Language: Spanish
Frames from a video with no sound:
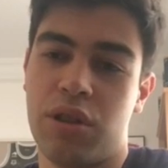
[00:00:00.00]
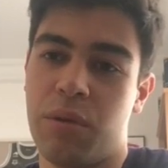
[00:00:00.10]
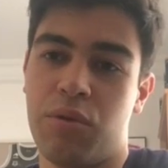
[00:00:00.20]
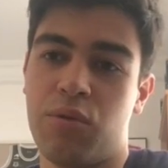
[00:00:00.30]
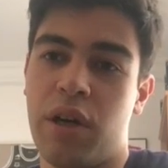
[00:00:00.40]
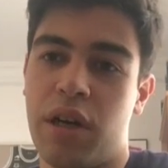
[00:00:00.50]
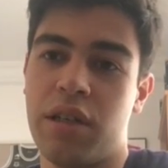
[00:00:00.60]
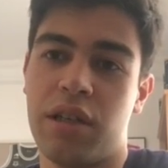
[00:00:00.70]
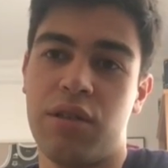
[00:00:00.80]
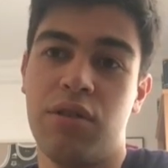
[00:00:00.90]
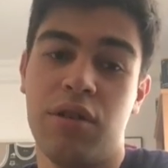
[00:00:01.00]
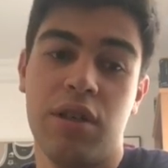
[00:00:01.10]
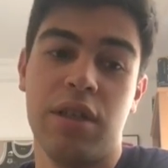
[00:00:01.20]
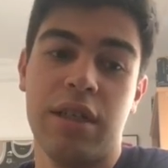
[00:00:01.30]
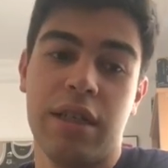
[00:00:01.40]
echamos unas risas, ¿no?
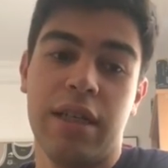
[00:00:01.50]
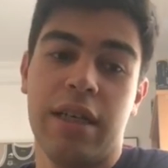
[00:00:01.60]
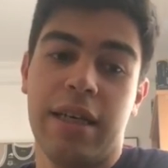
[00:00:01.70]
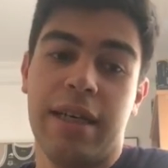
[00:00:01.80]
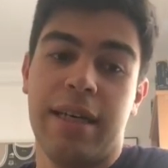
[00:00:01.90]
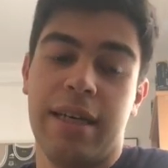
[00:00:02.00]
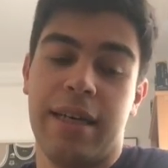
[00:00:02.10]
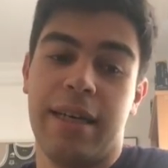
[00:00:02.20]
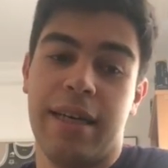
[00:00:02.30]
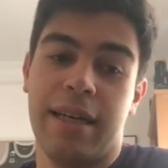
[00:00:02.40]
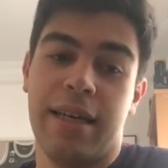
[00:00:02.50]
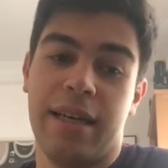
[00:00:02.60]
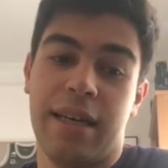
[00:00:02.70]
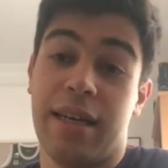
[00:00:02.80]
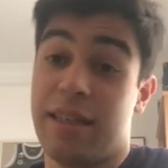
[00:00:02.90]

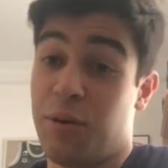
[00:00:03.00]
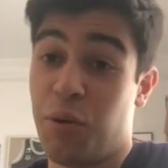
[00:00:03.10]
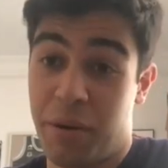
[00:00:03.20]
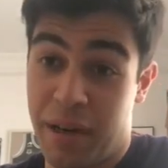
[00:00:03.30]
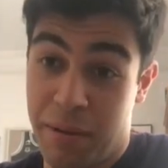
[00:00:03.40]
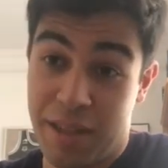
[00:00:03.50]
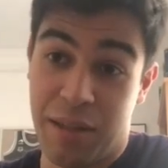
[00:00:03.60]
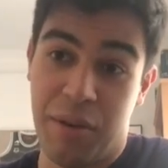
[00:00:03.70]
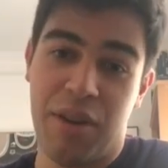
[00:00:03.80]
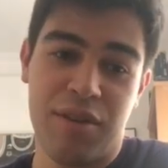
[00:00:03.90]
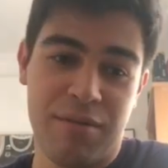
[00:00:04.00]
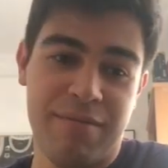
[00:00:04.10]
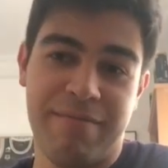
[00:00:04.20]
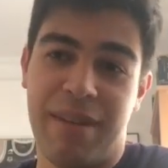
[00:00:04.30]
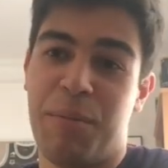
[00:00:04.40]
Eh, que seguro que van a ver este vídeo.
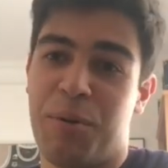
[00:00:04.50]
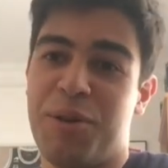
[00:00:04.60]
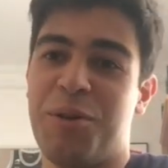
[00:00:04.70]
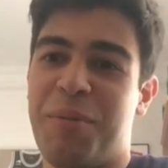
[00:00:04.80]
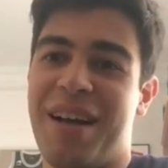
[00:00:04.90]
Aprovecho